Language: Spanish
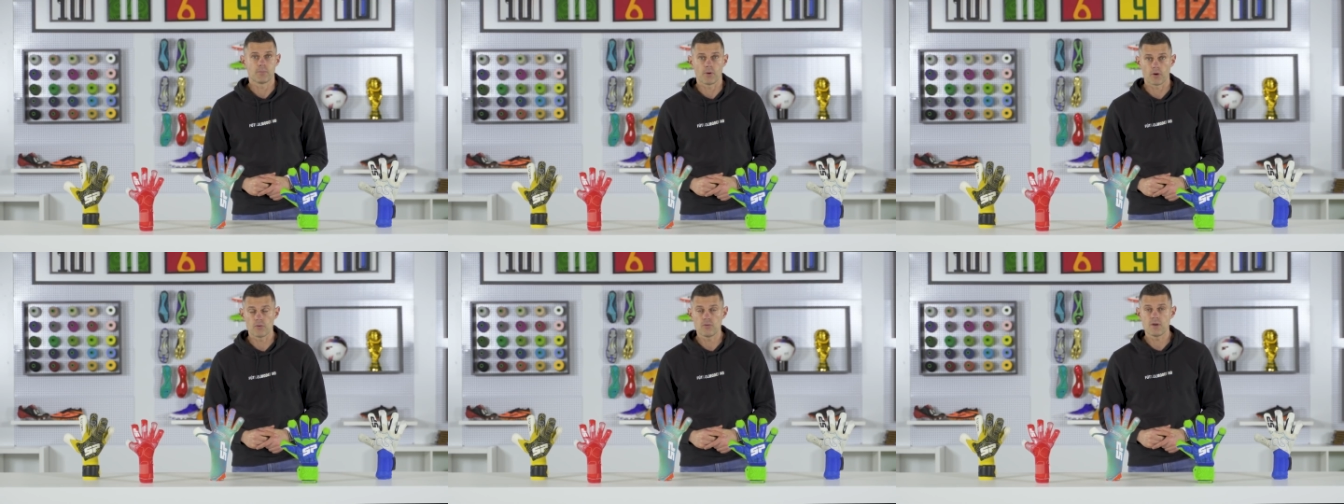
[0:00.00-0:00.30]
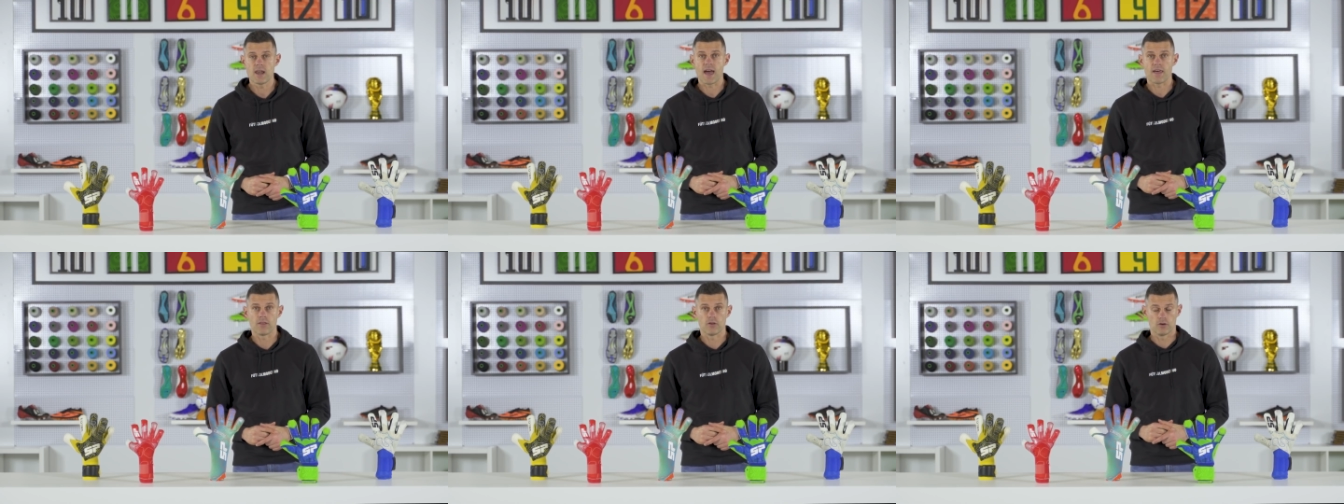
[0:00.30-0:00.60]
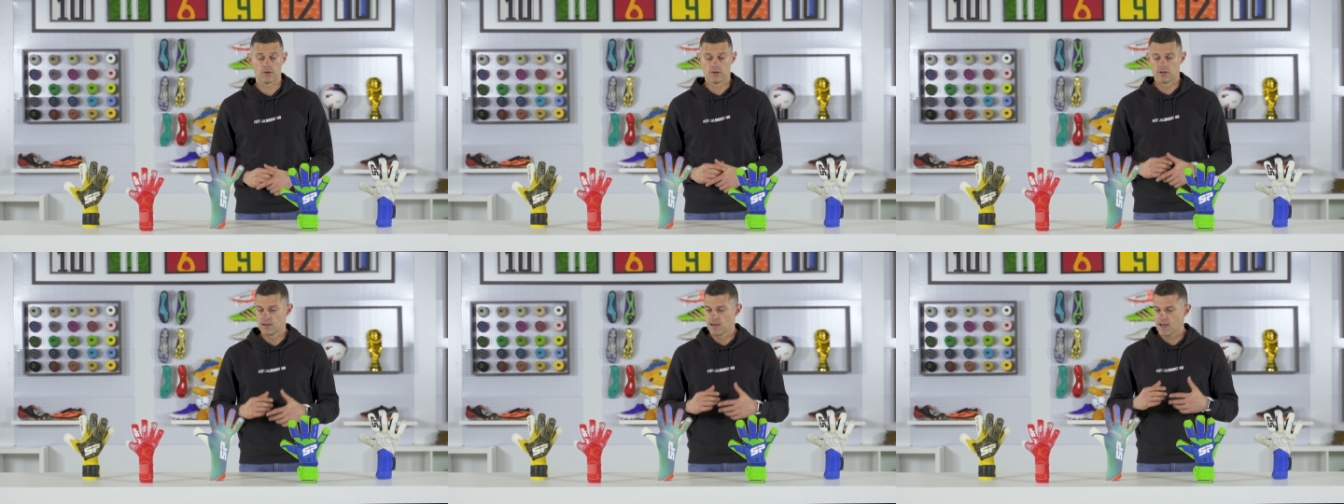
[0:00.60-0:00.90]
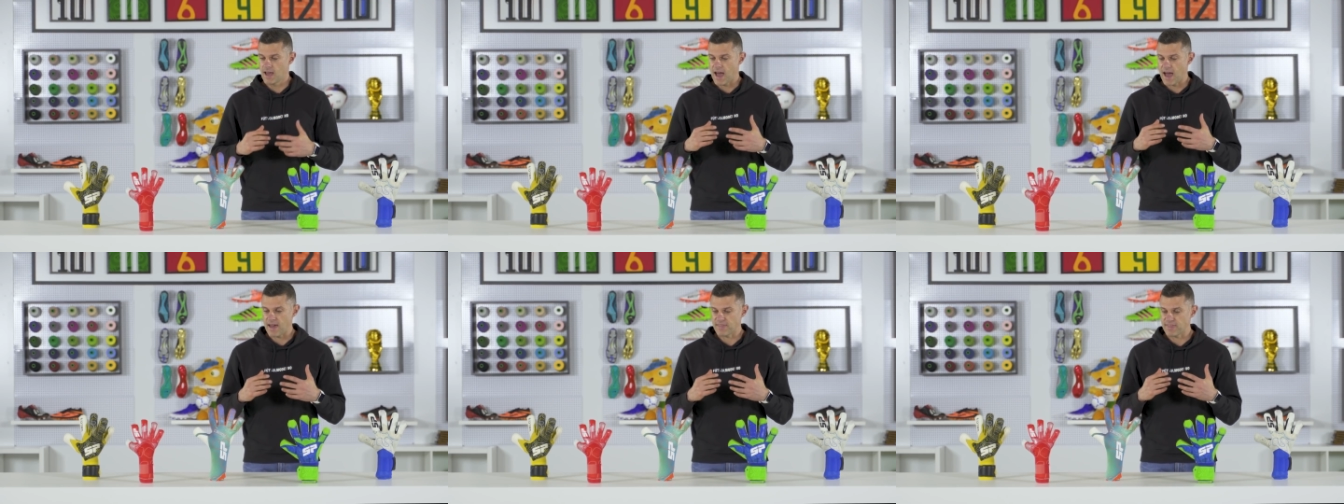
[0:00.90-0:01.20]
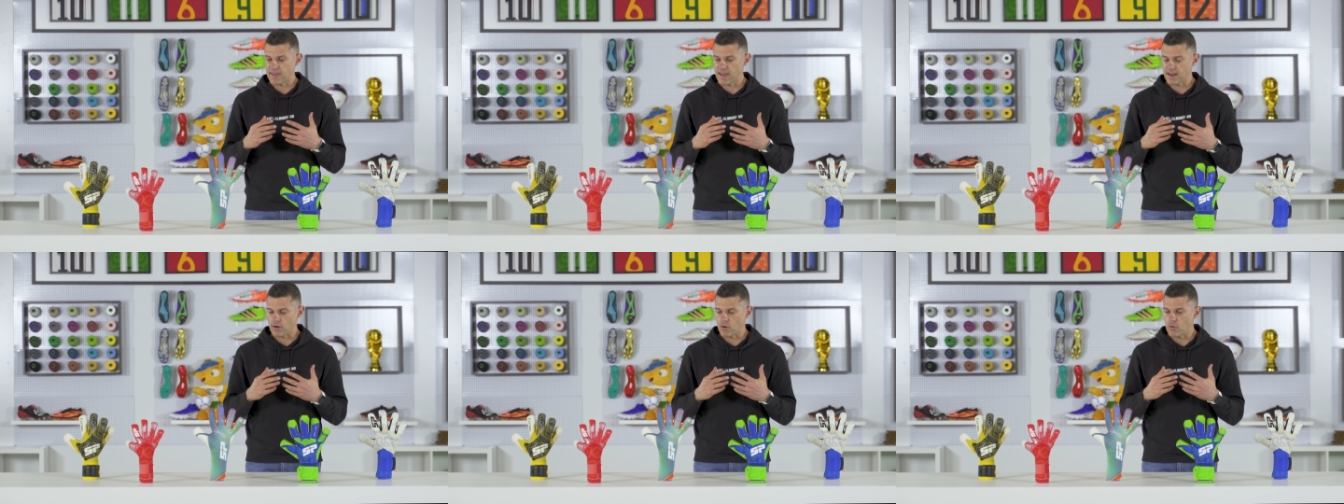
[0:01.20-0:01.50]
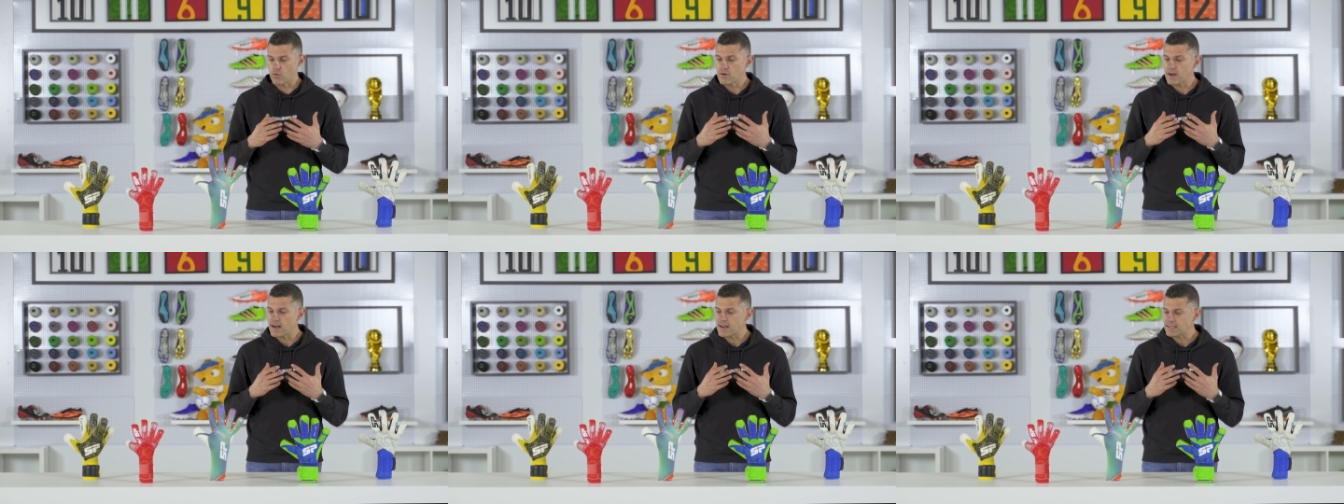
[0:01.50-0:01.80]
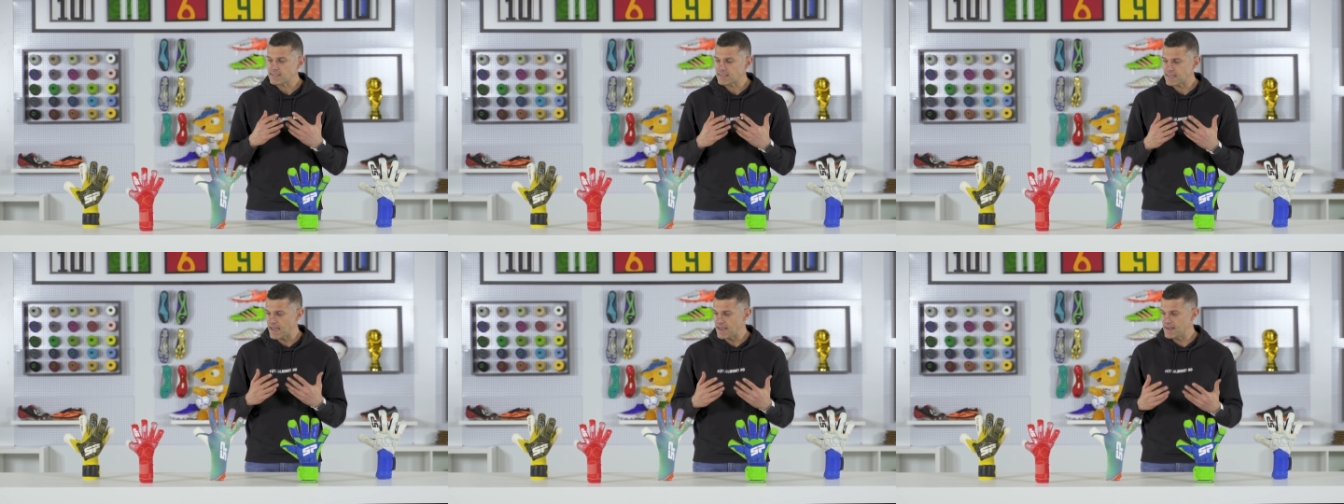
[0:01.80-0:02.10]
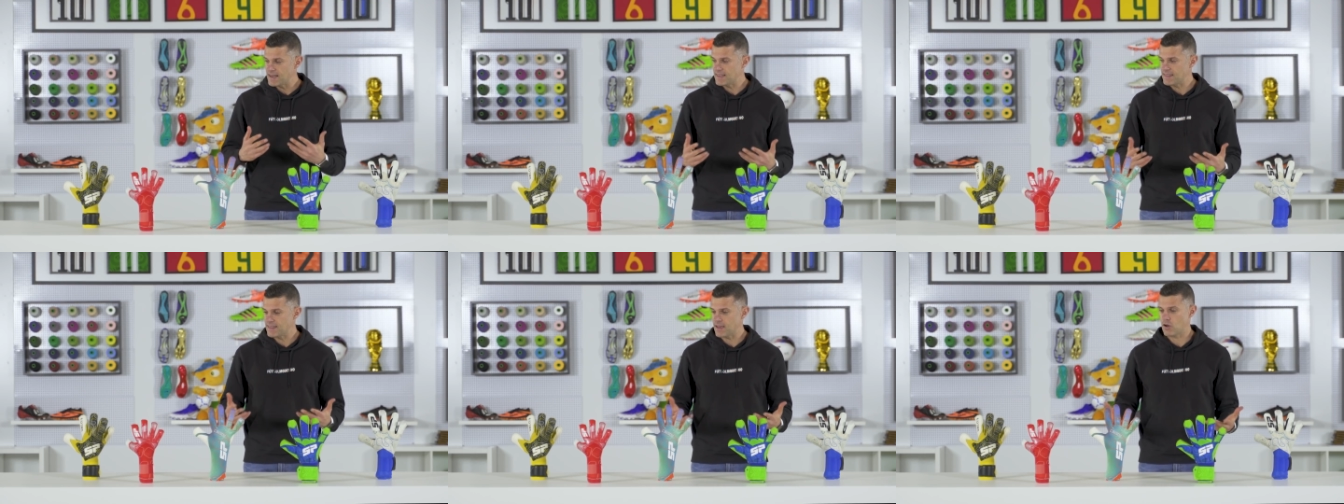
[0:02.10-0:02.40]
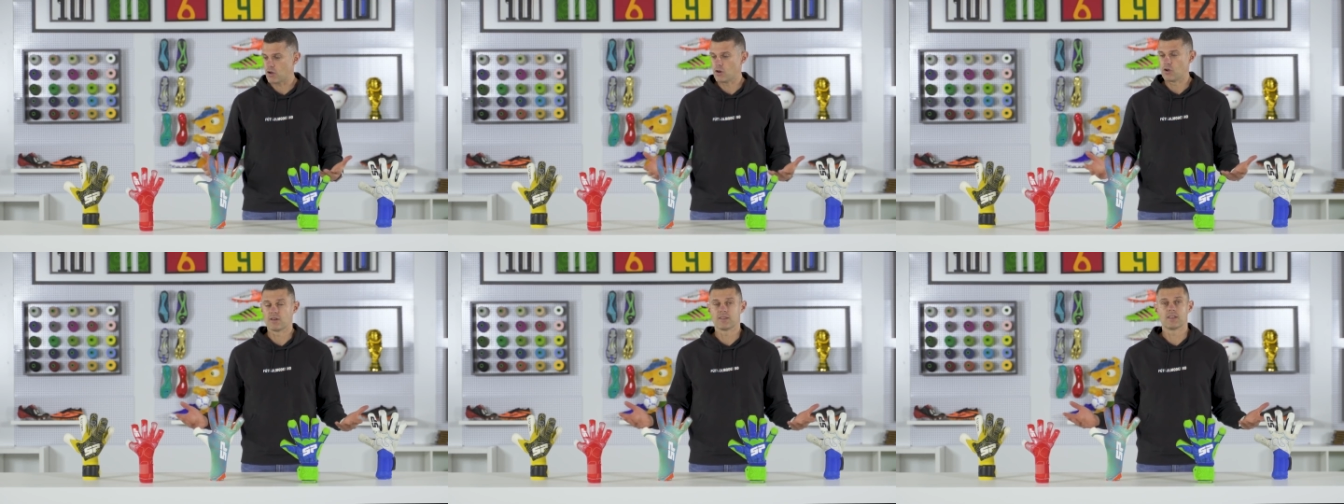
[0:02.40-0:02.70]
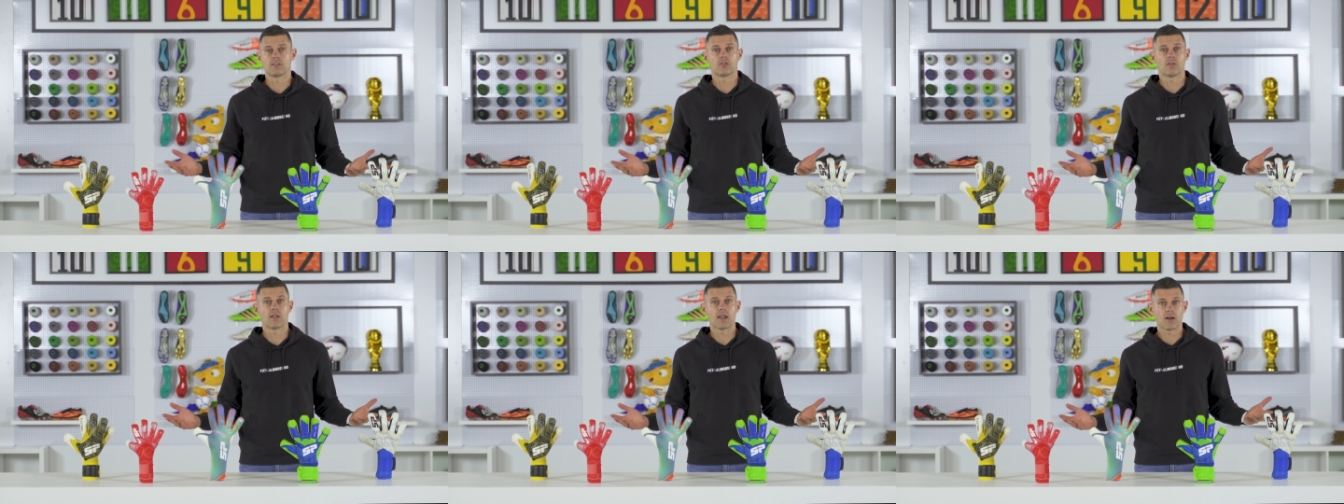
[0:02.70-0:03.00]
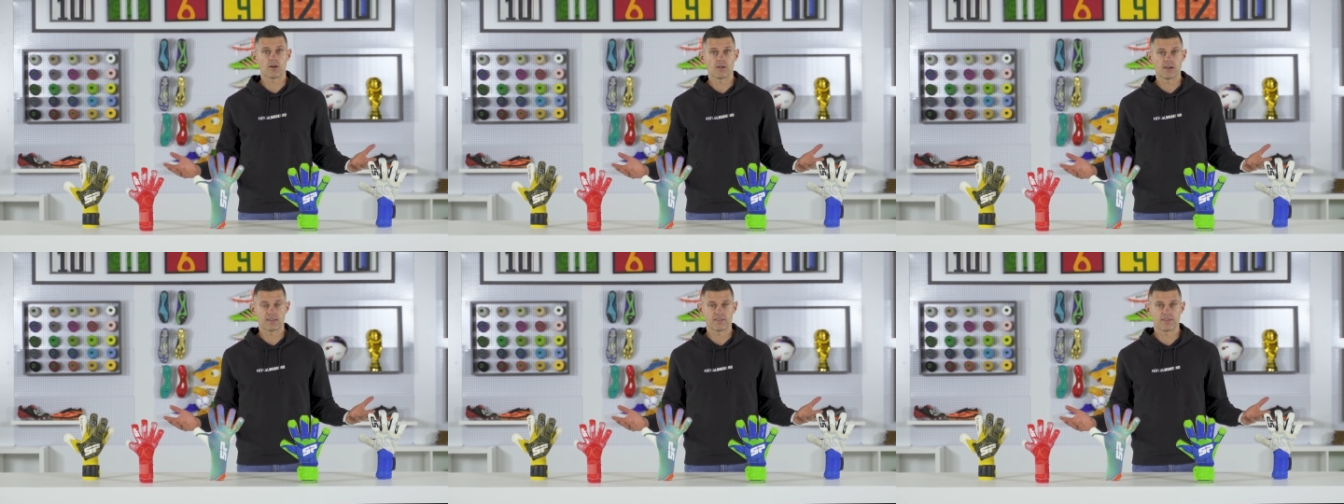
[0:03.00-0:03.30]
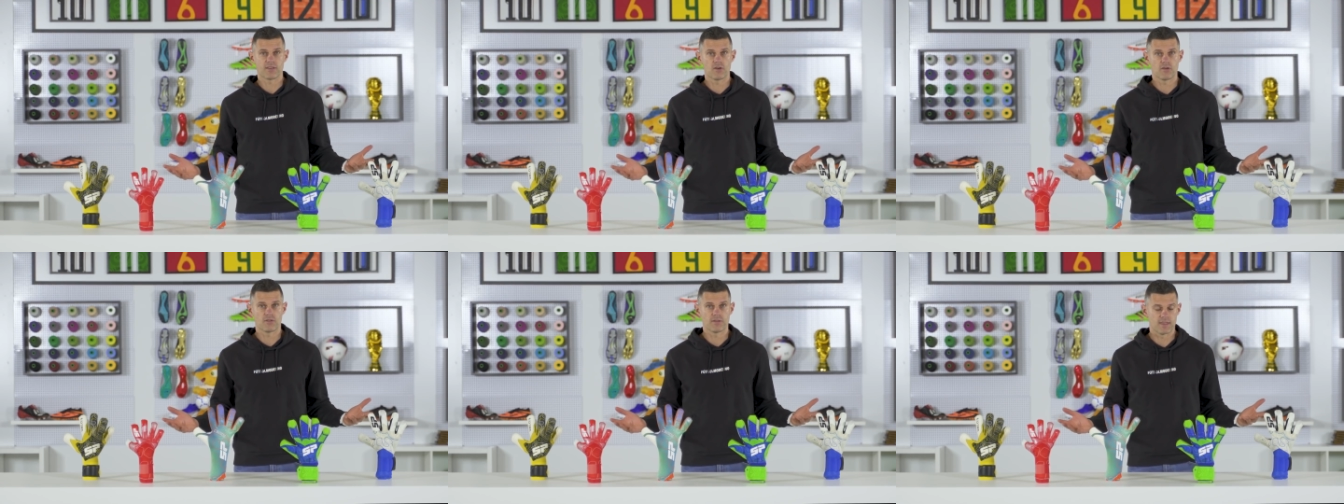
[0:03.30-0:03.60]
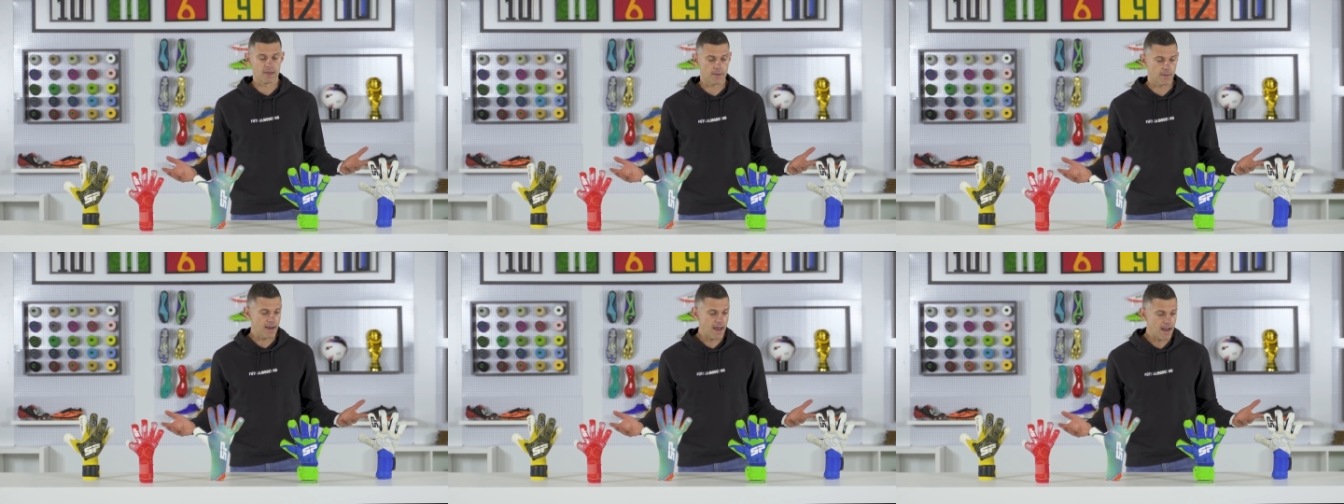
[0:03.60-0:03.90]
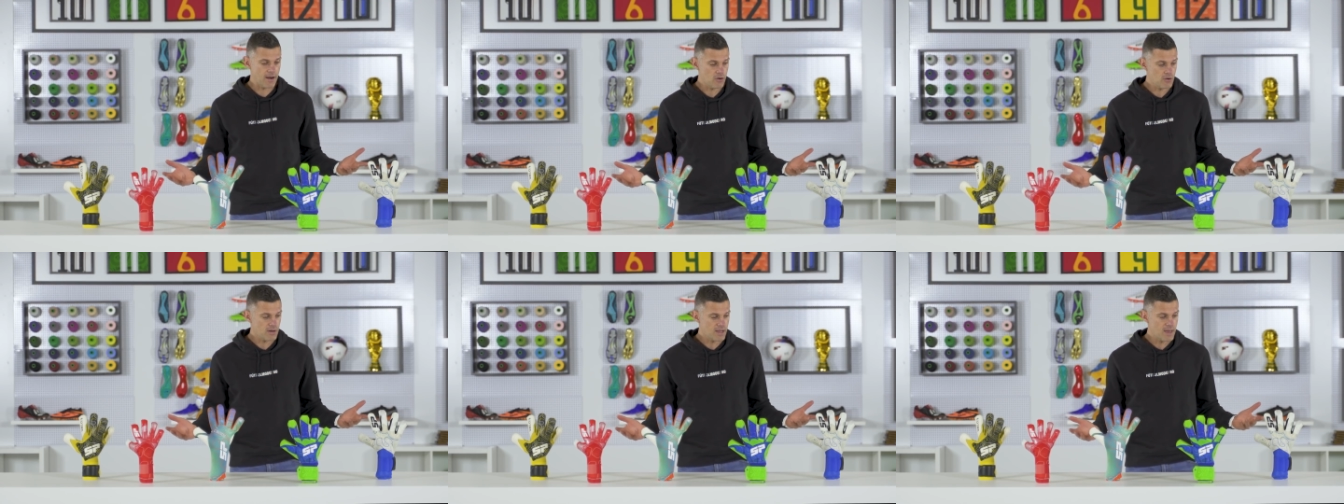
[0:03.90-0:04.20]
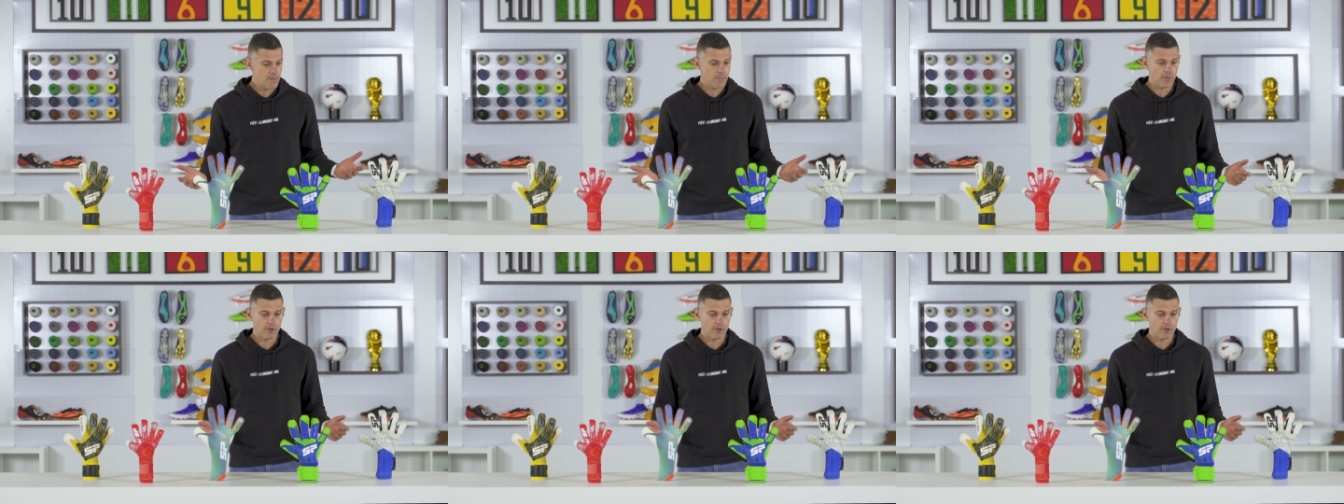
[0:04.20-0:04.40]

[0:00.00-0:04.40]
Por un lado, hacer un restyling de color de toda la colección de verano y